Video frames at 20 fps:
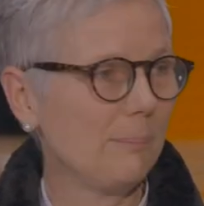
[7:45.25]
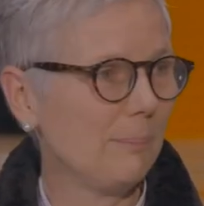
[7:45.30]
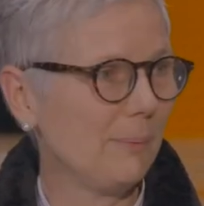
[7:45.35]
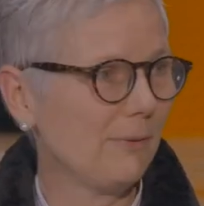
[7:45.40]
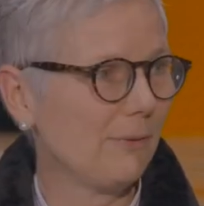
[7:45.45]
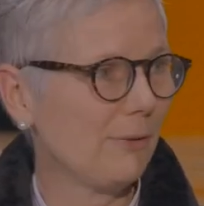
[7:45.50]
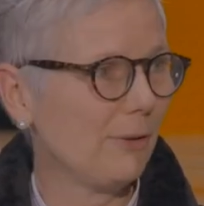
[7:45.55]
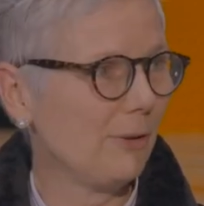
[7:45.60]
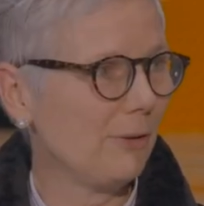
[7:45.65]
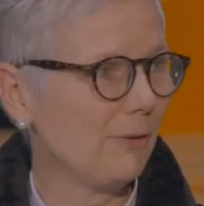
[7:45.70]

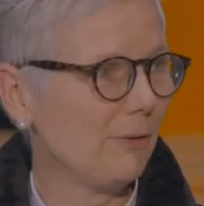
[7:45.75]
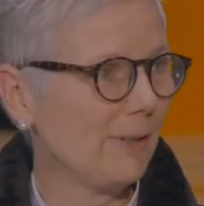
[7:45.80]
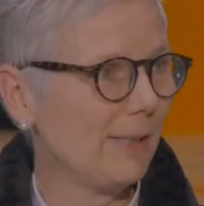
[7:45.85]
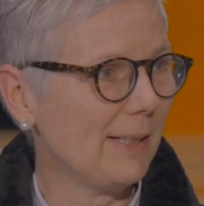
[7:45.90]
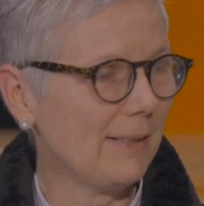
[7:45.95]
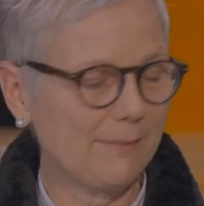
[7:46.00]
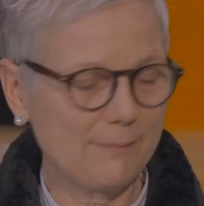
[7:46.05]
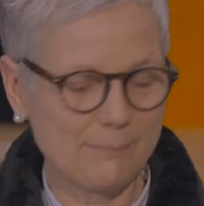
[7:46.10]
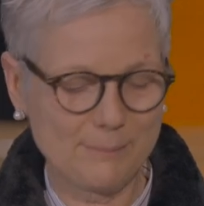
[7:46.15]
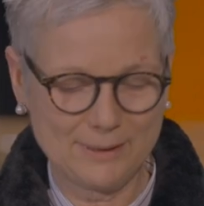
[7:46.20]
bis heute
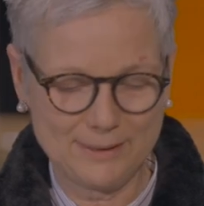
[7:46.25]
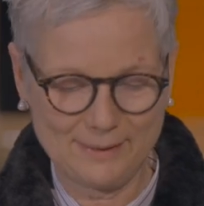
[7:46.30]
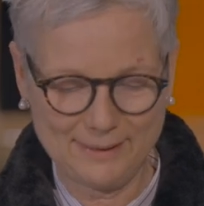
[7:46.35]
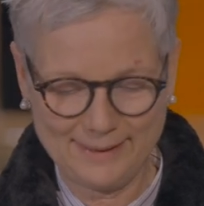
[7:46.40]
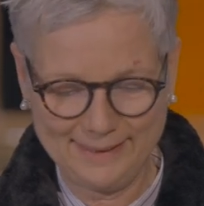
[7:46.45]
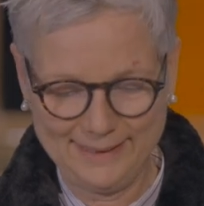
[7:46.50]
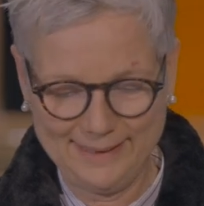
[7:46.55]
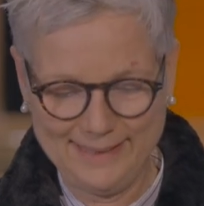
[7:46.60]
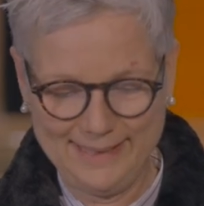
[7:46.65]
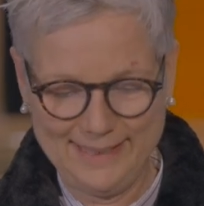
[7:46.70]
erstmal
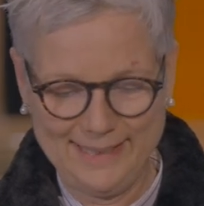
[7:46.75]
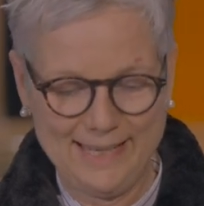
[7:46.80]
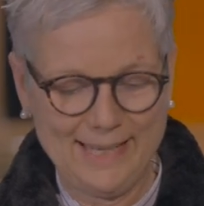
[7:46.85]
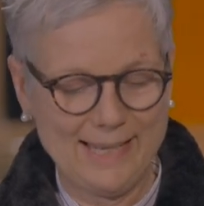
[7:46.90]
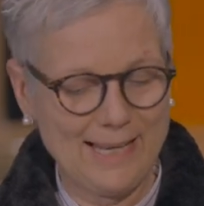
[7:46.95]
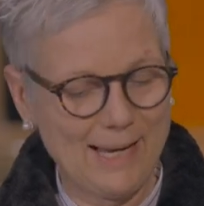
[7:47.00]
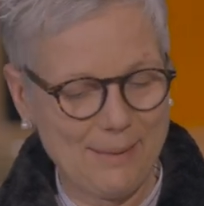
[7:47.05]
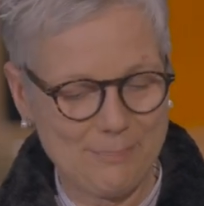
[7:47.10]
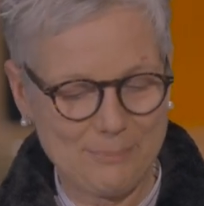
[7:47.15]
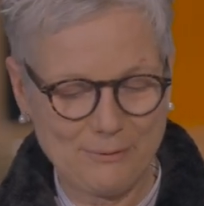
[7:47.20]

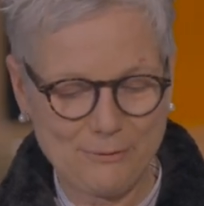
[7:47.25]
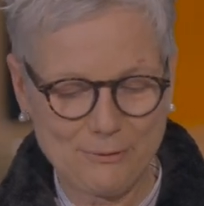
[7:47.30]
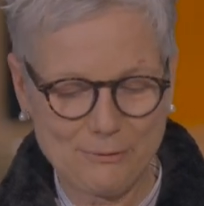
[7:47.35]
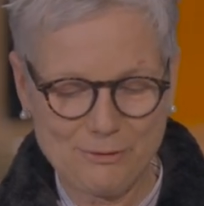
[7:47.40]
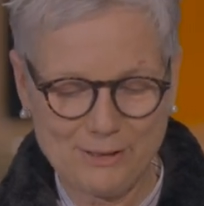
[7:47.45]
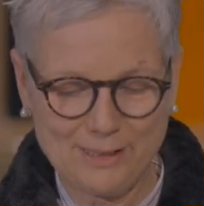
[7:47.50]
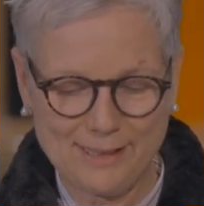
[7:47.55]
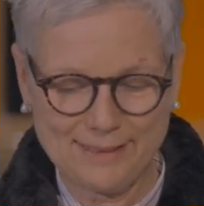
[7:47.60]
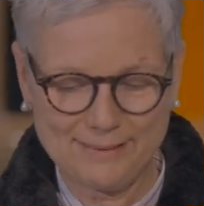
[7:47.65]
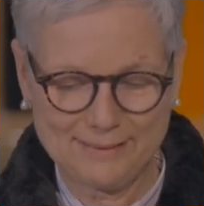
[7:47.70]

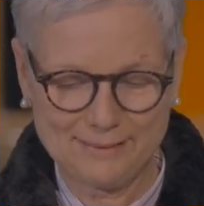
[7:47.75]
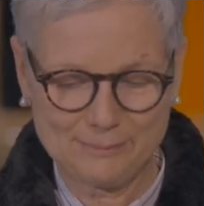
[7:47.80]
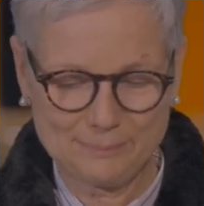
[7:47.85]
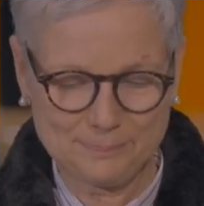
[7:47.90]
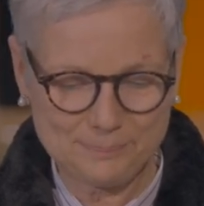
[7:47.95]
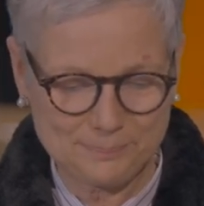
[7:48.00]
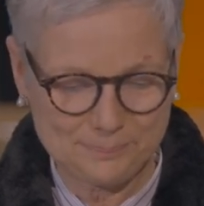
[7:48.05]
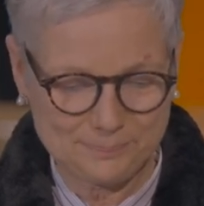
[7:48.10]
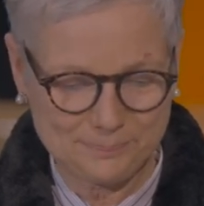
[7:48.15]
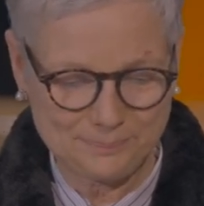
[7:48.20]
abzuwarten.